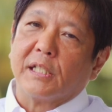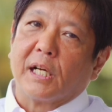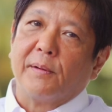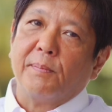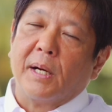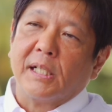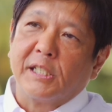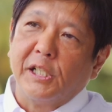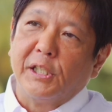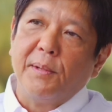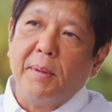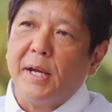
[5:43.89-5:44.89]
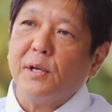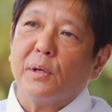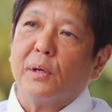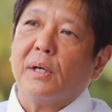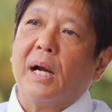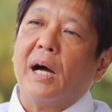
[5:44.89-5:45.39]
saka mga city
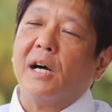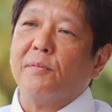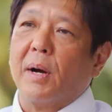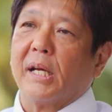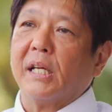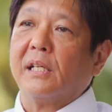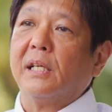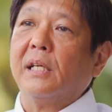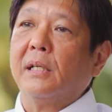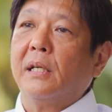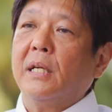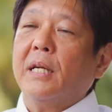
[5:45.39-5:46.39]
mayor ang magiging